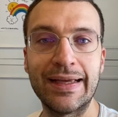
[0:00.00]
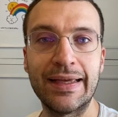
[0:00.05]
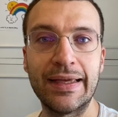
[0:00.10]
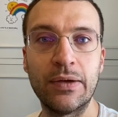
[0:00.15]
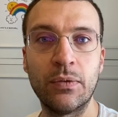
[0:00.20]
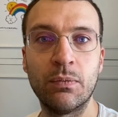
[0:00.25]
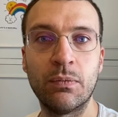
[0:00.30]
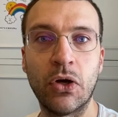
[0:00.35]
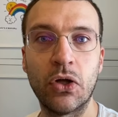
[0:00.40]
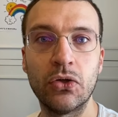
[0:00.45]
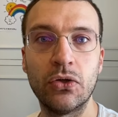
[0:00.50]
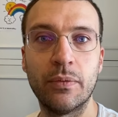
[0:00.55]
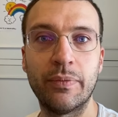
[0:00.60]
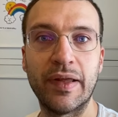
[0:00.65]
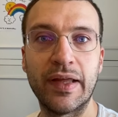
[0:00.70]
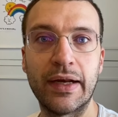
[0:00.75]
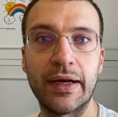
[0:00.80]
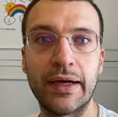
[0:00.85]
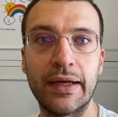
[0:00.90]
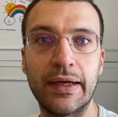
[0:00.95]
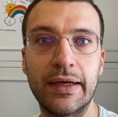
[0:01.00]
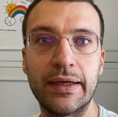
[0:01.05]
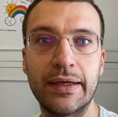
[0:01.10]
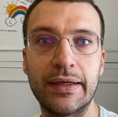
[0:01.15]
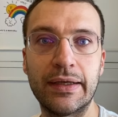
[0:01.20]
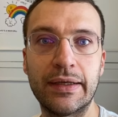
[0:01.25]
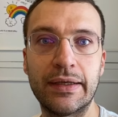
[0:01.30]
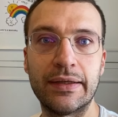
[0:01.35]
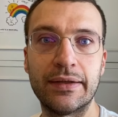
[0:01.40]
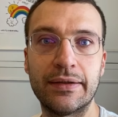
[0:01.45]
un modo per eh,
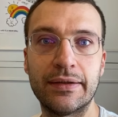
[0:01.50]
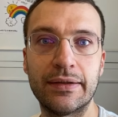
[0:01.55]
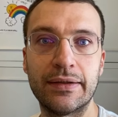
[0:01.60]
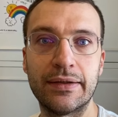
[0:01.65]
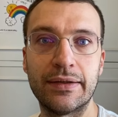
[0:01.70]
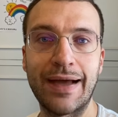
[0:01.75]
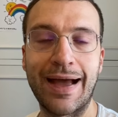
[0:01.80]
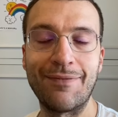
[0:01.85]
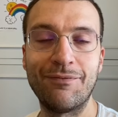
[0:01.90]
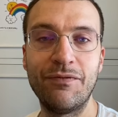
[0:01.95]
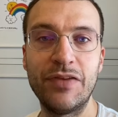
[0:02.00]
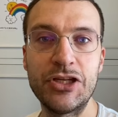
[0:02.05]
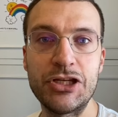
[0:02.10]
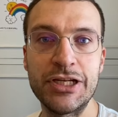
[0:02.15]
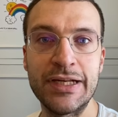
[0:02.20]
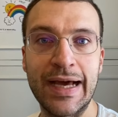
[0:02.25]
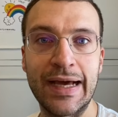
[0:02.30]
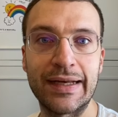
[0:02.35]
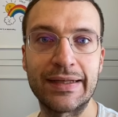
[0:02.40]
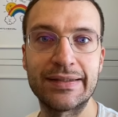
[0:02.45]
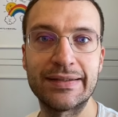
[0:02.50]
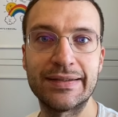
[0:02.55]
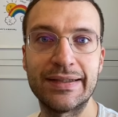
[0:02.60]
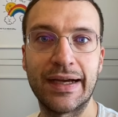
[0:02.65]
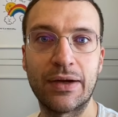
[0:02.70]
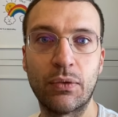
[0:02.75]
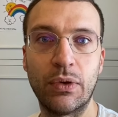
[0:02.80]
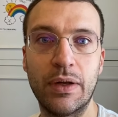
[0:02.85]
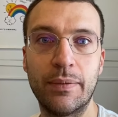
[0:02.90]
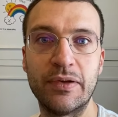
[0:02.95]
eh, avvicinarsi a
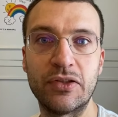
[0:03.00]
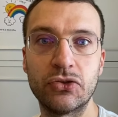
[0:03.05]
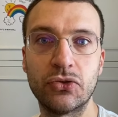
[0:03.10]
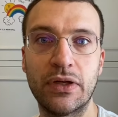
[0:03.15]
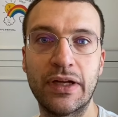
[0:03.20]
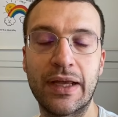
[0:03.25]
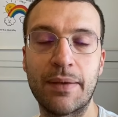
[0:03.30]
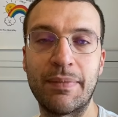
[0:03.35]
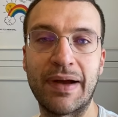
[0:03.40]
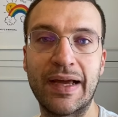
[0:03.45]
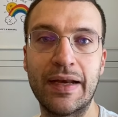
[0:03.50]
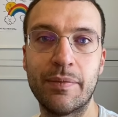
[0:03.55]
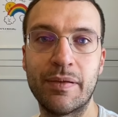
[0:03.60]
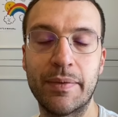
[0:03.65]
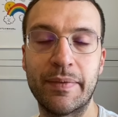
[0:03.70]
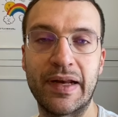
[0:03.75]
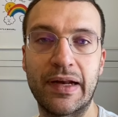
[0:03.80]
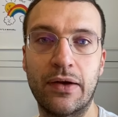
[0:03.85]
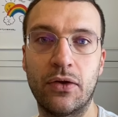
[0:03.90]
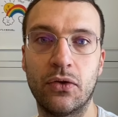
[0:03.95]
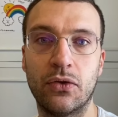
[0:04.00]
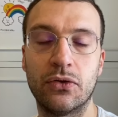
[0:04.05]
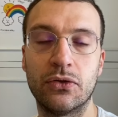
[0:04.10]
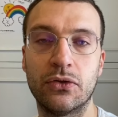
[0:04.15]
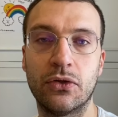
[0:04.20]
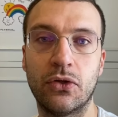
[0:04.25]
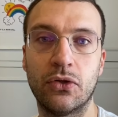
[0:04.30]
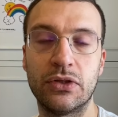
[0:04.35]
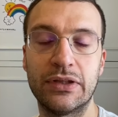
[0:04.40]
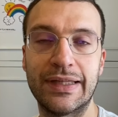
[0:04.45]
quelle persone che magari prima erano
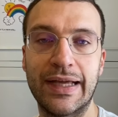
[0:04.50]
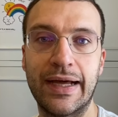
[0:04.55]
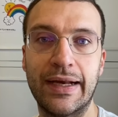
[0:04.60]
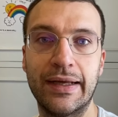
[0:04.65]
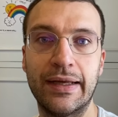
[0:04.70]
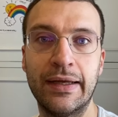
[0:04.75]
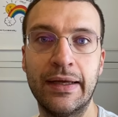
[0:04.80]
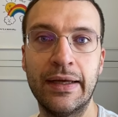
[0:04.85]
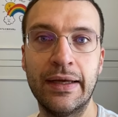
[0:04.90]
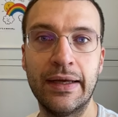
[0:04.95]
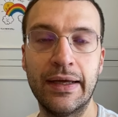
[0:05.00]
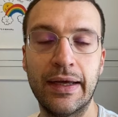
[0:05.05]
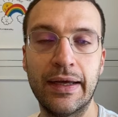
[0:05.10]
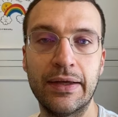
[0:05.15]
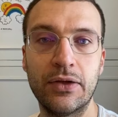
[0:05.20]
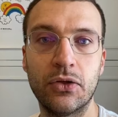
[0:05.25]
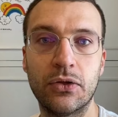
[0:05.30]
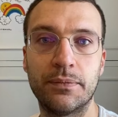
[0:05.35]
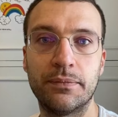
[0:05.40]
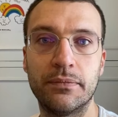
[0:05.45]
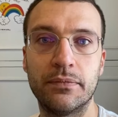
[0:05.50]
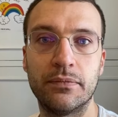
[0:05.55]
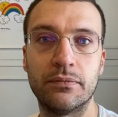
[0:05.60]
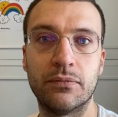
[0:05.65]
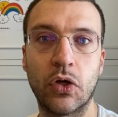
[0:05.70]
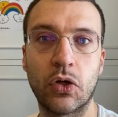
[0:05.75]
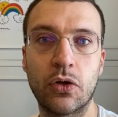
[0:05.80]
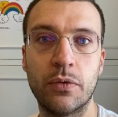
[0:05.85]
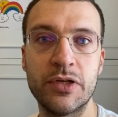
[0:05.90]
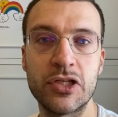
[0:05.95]
lontane. Io mh, mm, ho
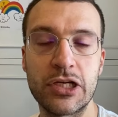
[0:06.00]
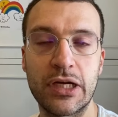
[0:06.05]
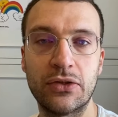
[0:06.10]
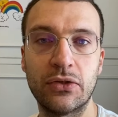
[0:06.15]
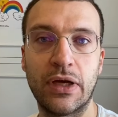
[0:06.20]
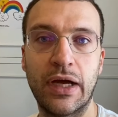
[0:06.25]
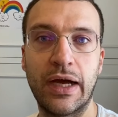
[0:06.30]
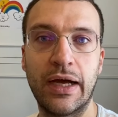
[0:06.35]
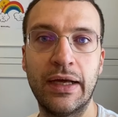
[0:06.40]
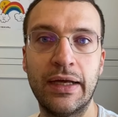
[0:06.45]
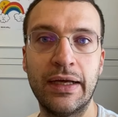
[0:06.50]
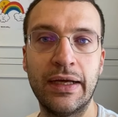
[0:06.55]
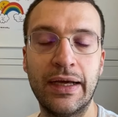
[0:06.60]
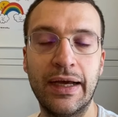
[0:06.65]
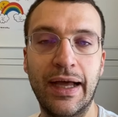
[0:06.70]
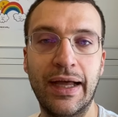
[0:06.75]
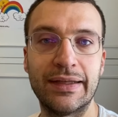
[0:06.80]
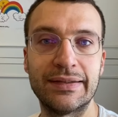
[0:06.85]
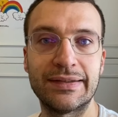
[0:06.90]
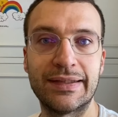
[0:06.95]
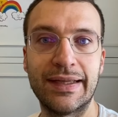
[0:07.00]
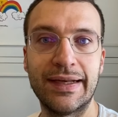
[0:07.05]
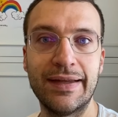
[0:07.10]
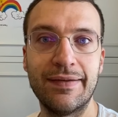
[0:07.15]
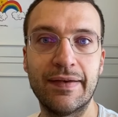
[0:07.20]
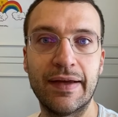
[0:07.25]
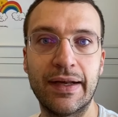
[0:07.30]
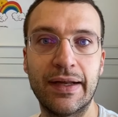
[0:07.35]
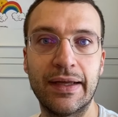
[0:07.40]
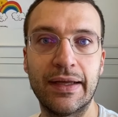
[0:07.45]
cominciato a, a
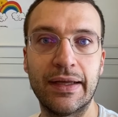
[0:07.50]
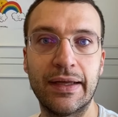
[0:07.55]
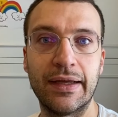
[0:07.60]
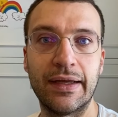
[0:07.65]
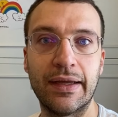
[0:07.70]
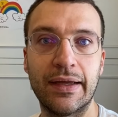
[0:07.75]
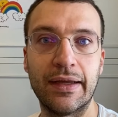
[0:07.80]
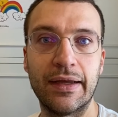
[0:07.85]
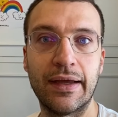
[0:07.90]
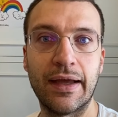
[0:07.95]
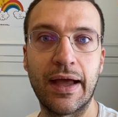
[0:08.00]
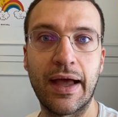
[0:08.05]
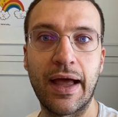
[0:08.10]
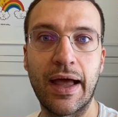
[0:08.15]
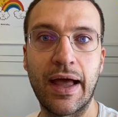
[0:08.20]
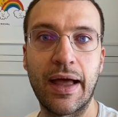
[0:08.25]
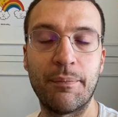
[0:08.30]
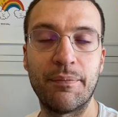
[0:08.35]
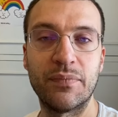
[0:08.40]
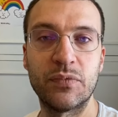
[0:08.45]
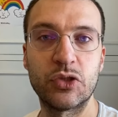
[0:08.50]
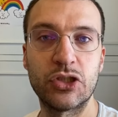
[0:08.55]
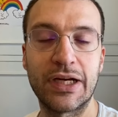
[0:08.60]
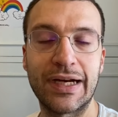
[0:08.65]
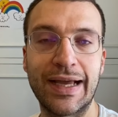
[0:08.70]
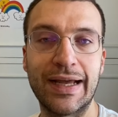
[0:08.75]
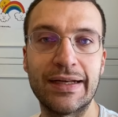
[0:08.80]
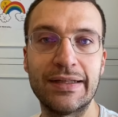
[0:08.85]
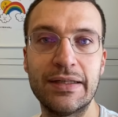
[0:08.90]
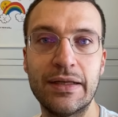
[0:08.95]
scrivere, a mm,
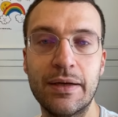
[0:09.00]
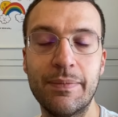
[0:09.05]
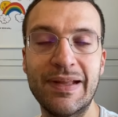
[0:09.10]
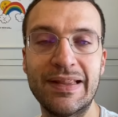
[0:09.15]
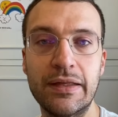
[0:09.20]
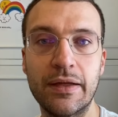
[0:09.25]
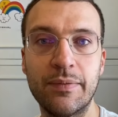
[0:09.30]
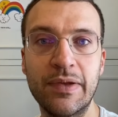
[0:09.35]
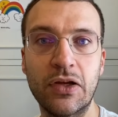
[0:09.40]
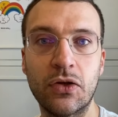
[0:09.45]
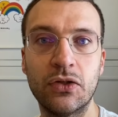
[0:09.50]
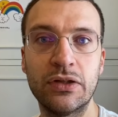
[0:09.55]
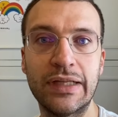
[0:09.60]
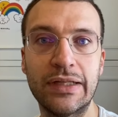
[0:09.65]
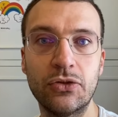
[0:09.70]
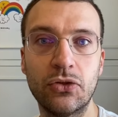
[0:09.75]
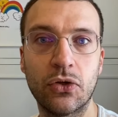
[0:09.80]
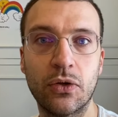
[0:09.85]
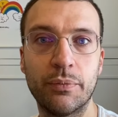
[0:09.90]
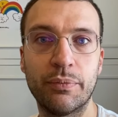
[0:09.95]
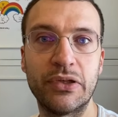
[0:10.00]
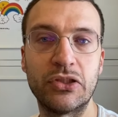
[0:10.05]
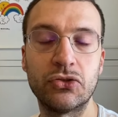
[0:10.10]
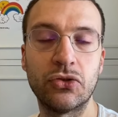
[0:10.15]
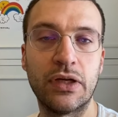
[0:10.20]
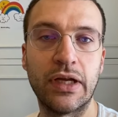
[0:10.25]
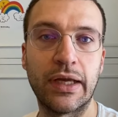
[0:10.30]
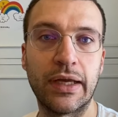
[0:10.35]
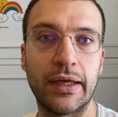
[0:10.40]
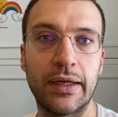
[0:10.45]
cercare di rimettermi in contatto con
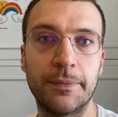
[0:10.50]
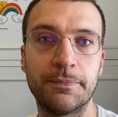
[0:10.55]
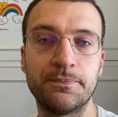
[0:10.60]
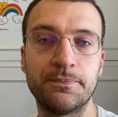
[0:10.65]
persone che